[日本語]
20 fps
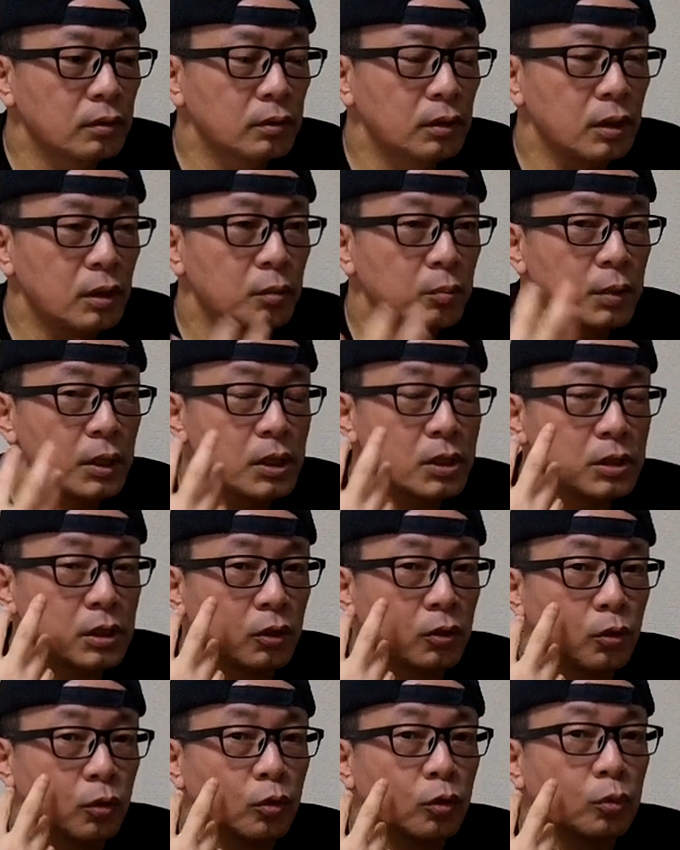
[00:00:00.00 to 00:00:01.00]
いで名
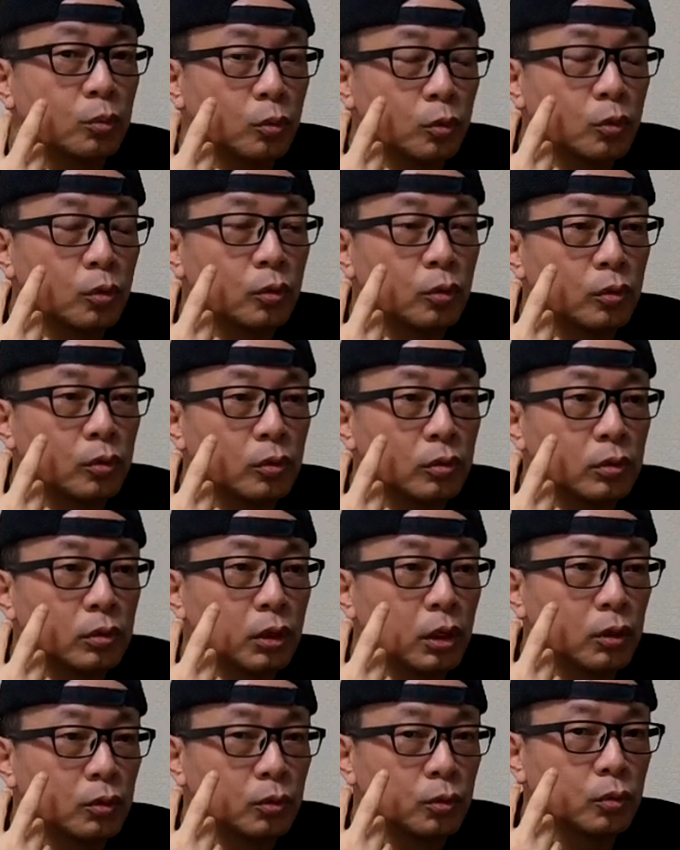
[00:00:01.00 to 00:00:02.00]
社の方も
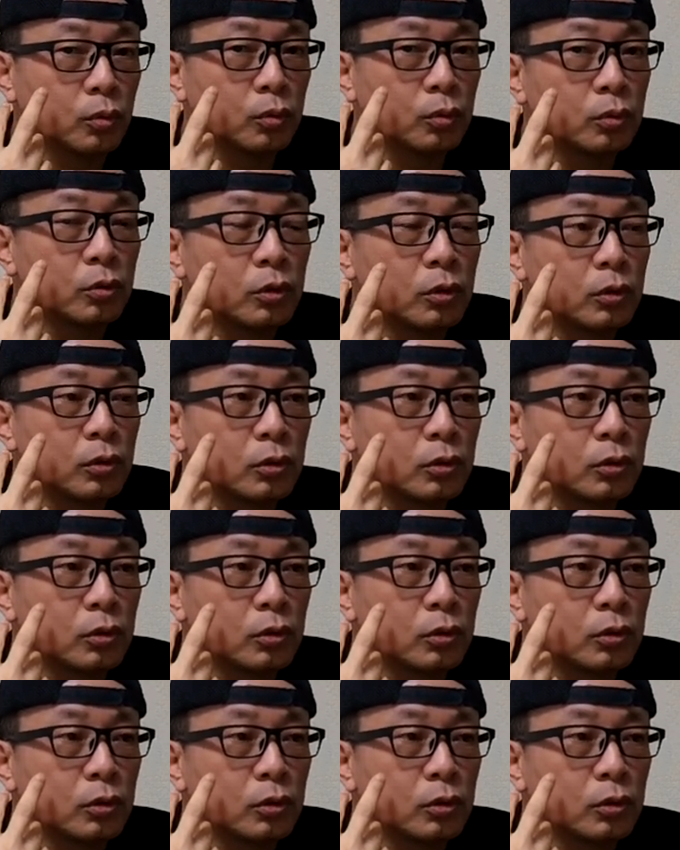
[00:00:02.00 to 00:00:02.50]
あの